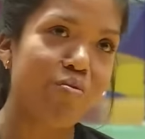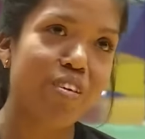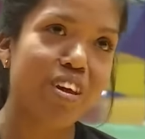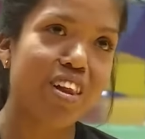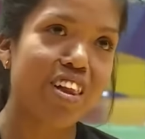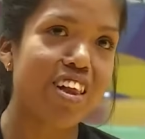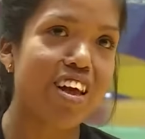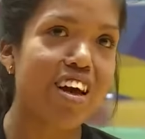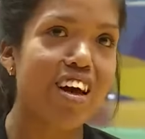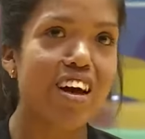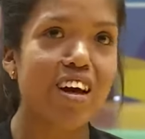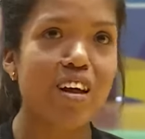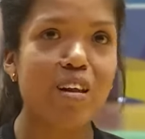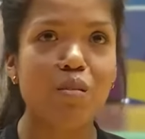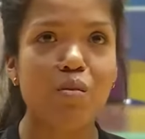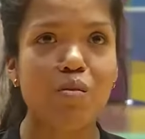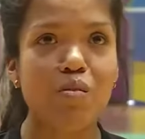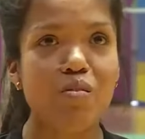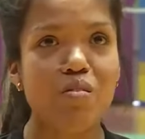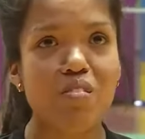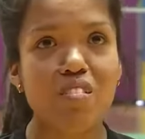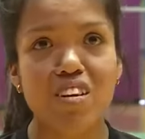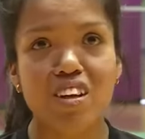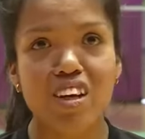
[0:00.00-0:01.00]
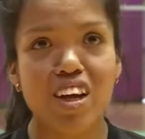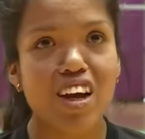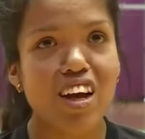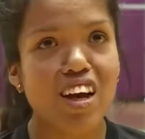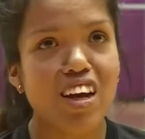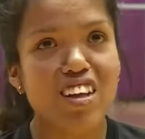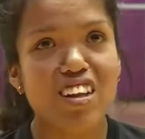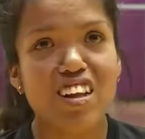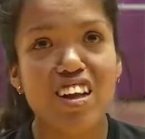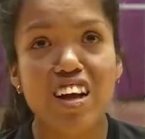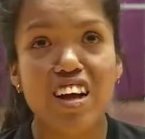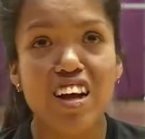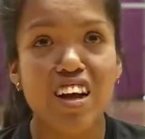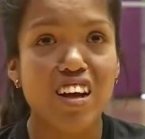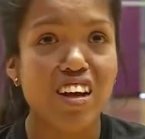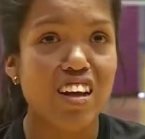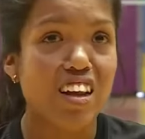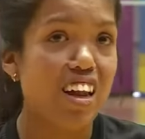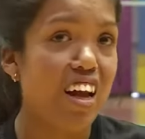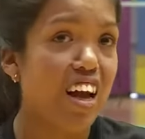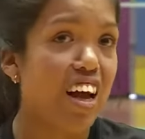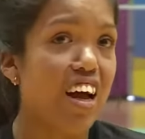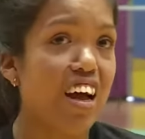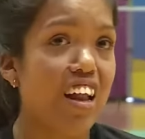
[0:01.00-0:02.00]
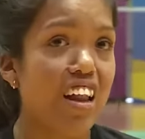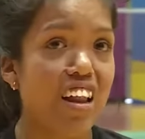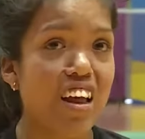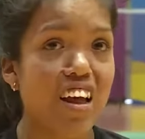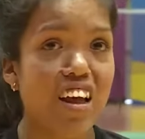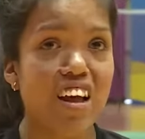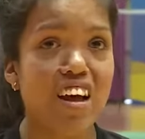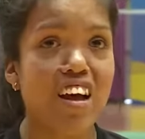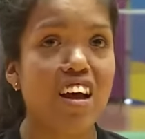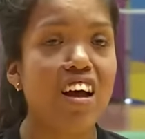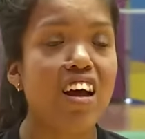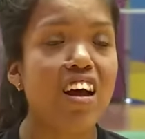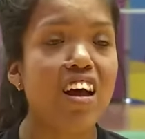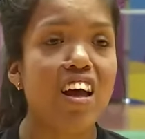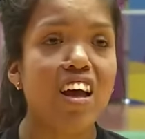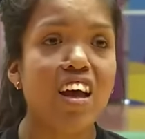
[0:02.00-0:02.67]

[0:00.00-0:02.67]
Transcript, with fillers: quizás chata, enana,